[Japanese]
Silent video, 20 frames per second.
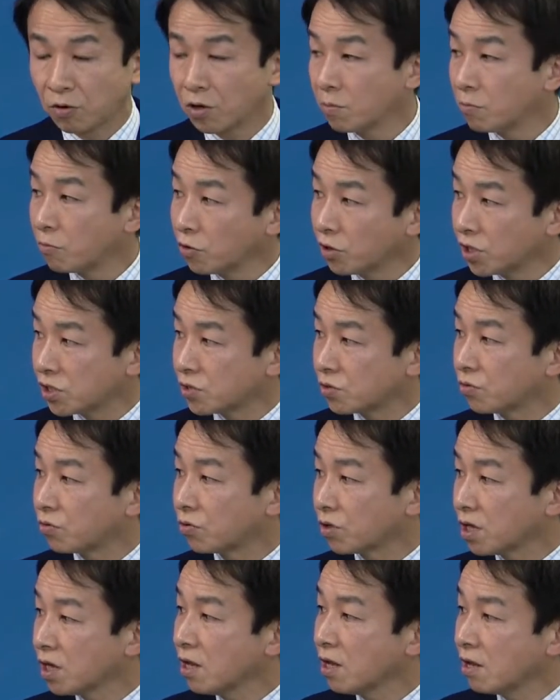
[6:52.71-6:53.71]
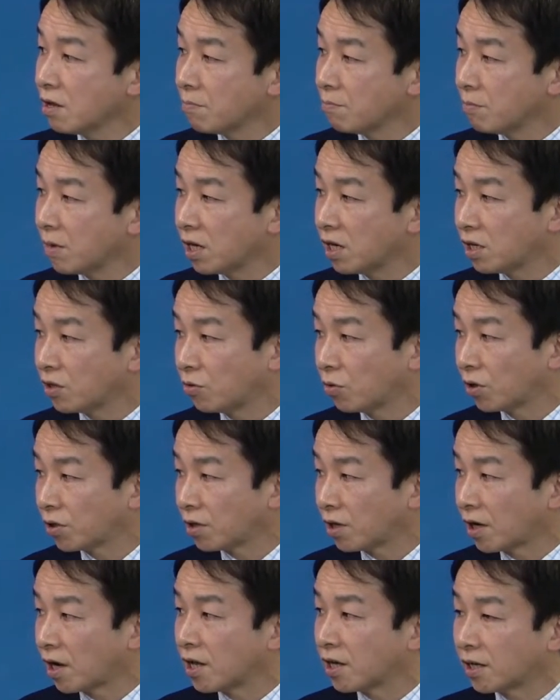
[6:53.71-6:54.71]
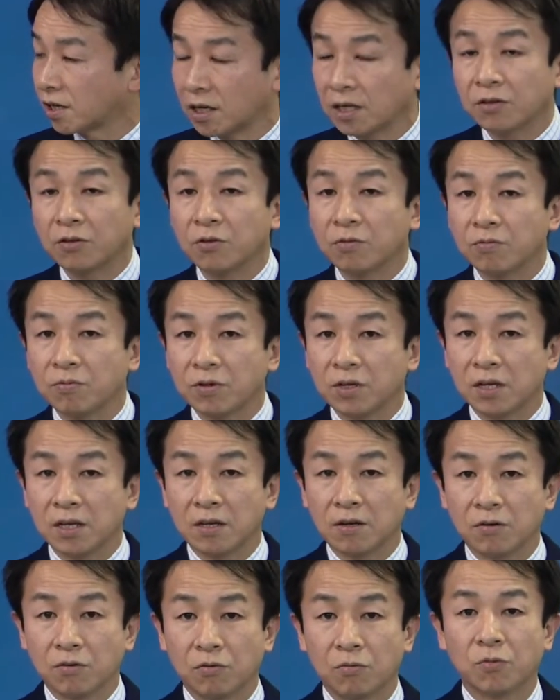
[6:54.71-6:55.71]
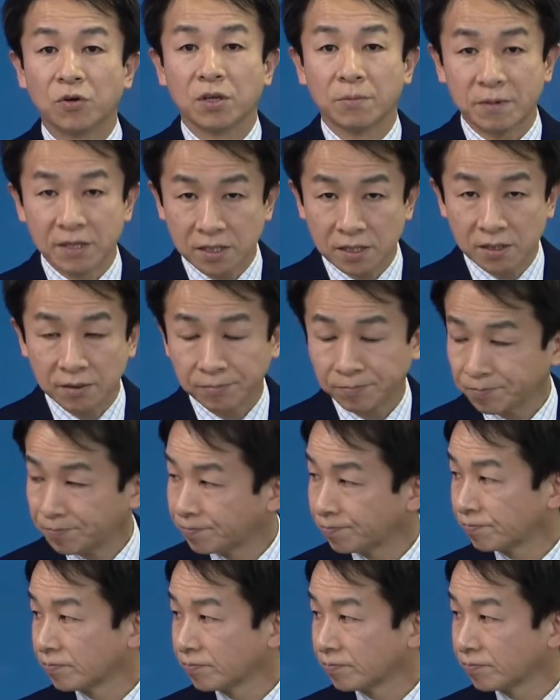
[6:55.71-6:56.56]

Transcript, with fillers: これも非常にメリットが高いかなというふうに思います。